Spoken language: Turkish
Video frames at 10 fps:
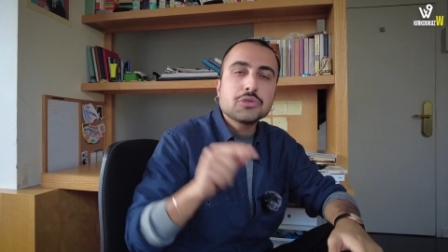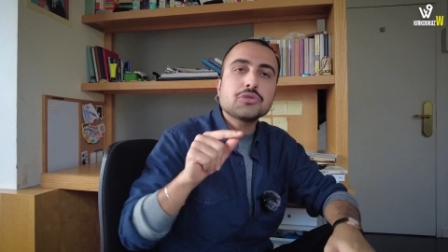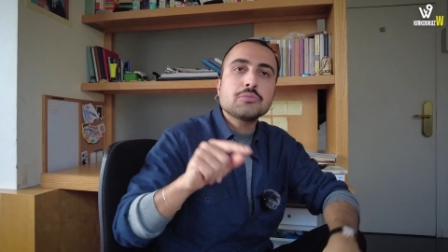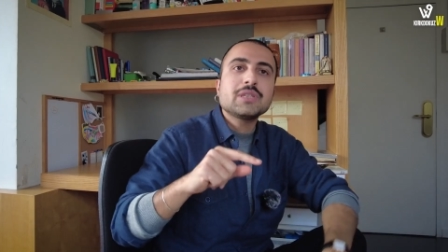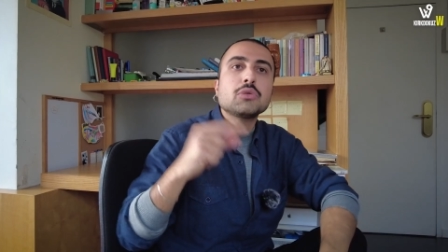
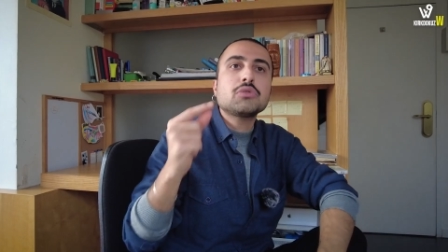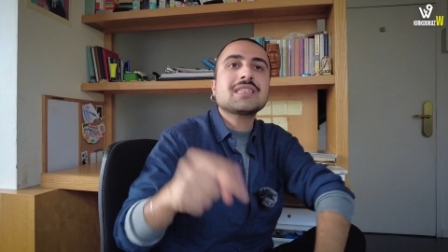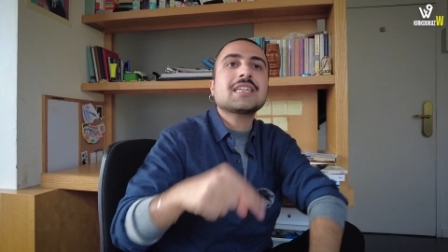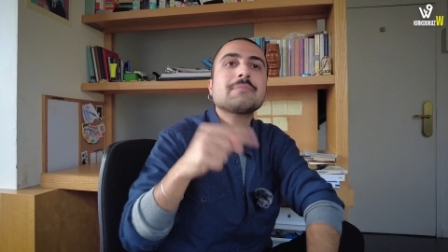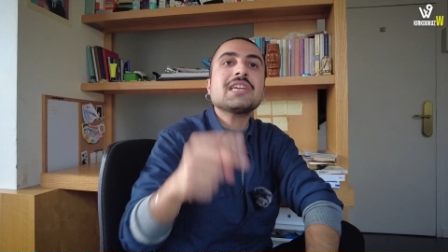Çünkü
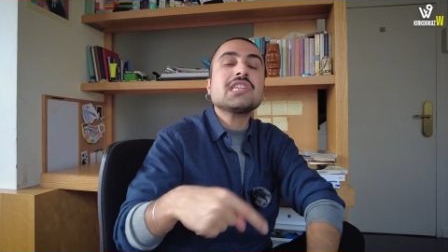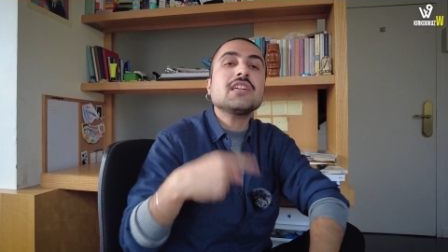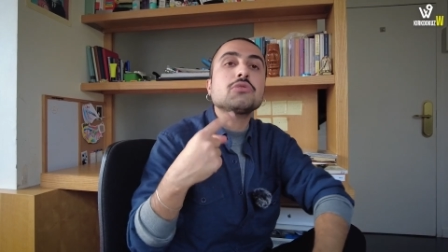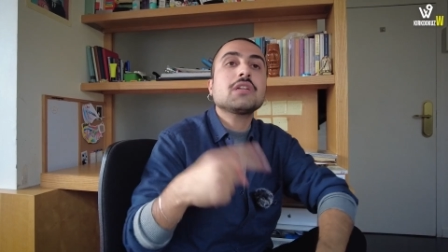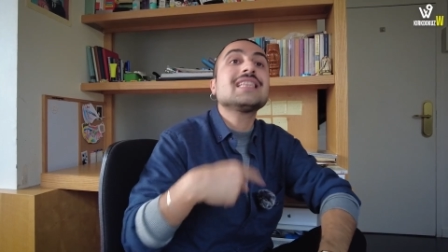
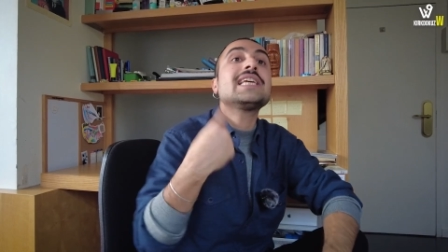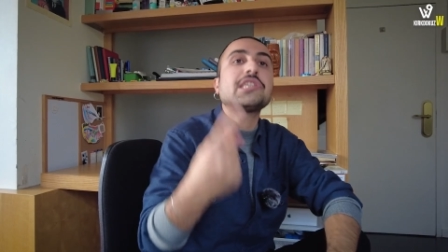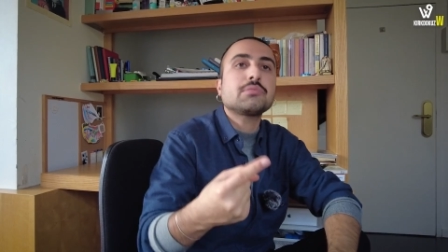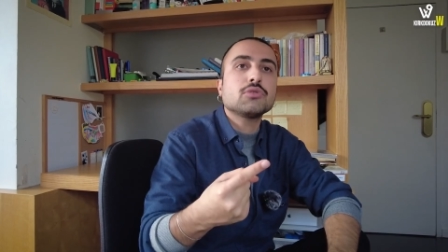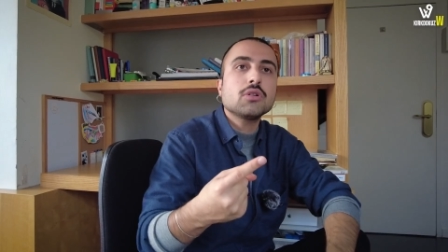1945'ten sonra
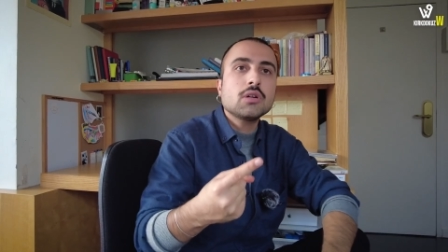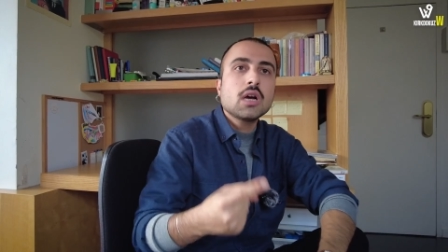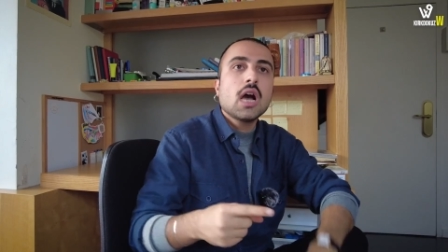değişmiyor.